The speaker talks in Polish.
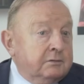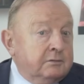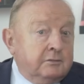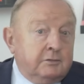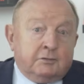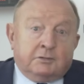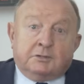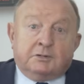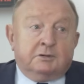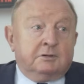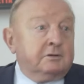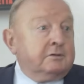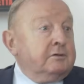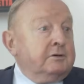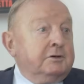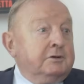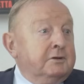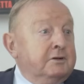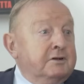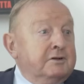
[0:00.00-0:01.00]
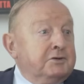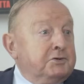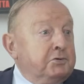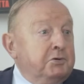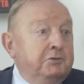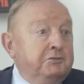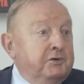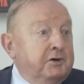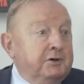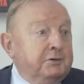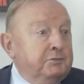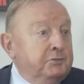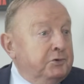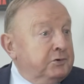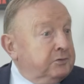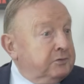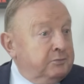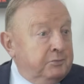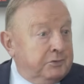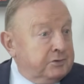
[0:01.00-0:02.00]
No, tylko jeden człowiek
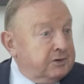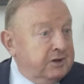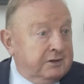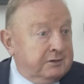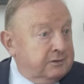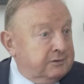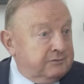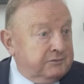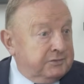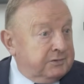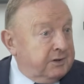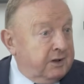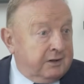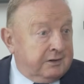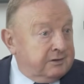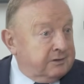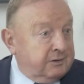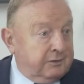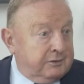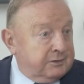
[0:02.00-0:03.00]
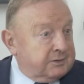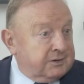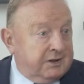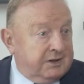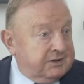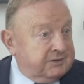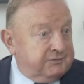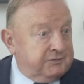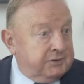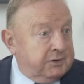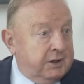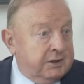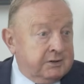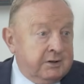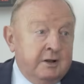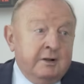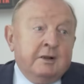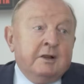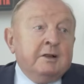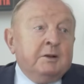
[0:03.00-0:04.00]
mógł Mossadowi taki rozkaz wydać.